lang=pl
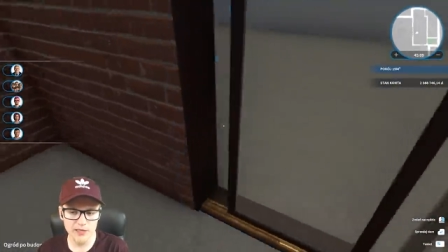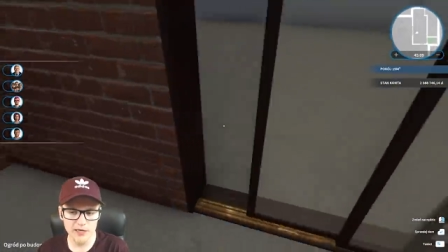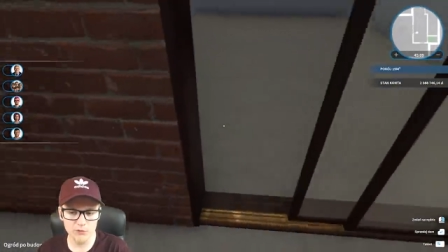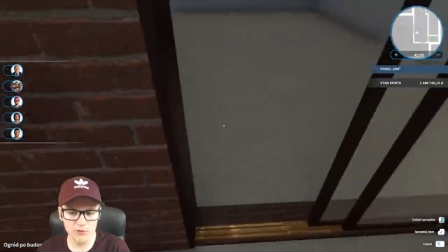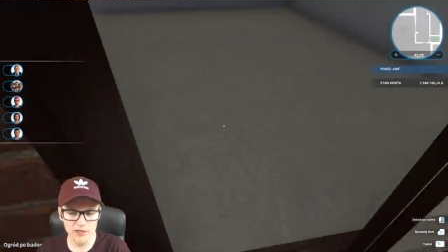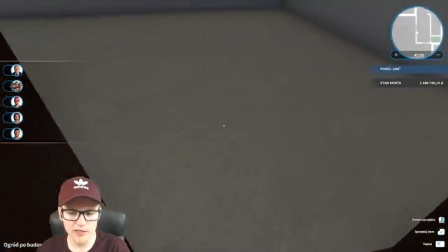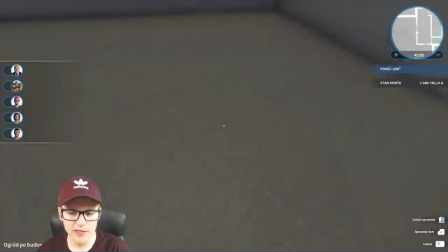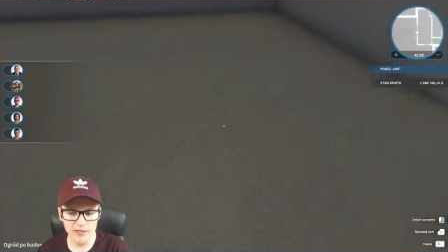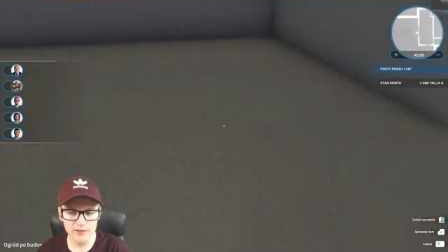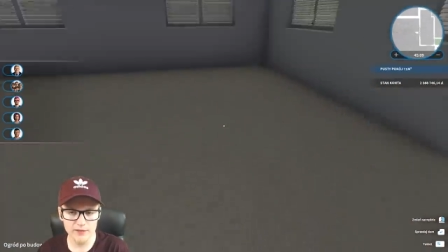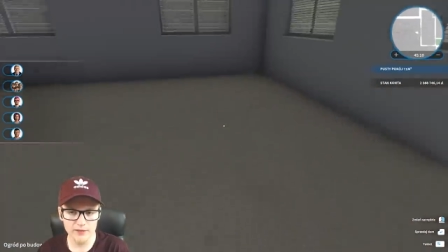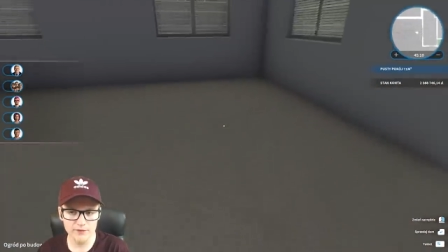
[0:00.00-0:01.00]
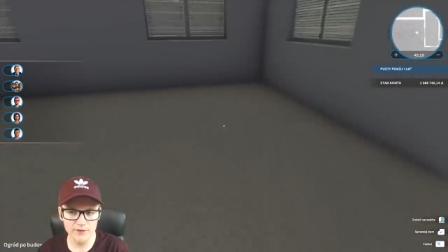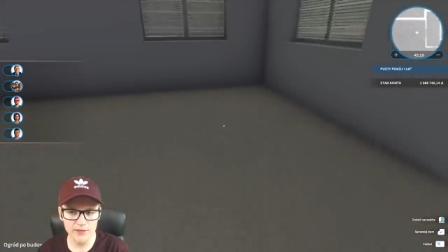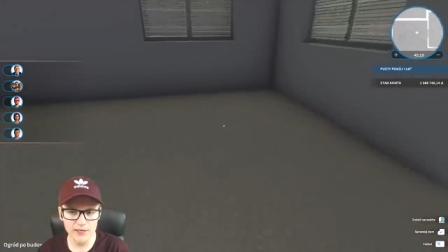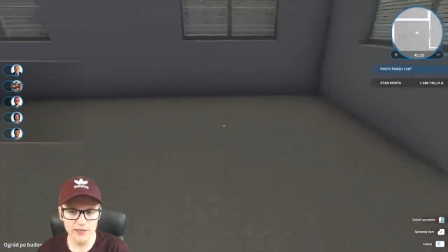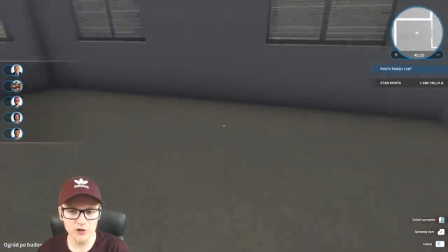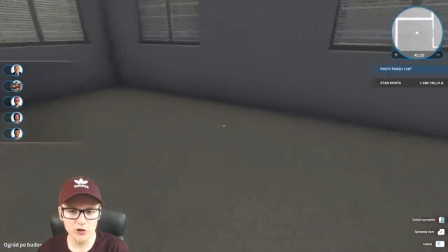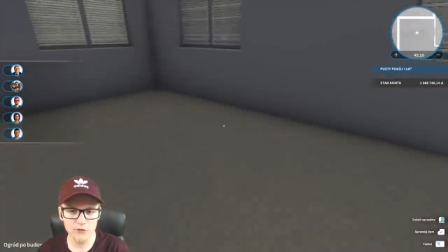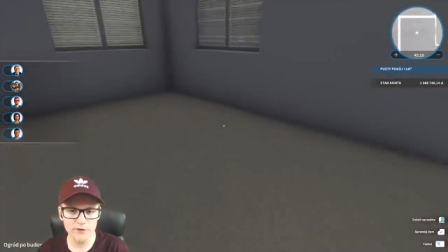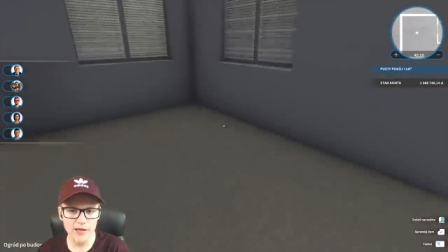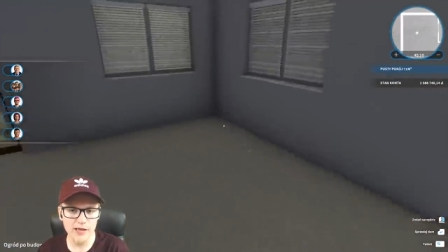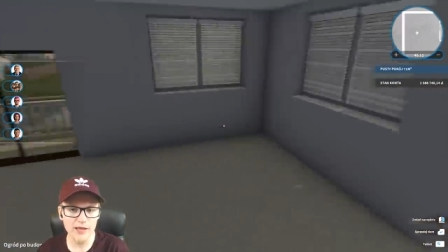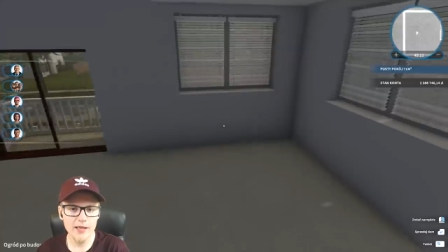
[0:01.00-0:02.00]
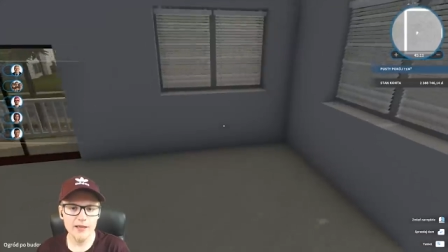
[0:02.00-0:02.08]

na weekend w Krakowie,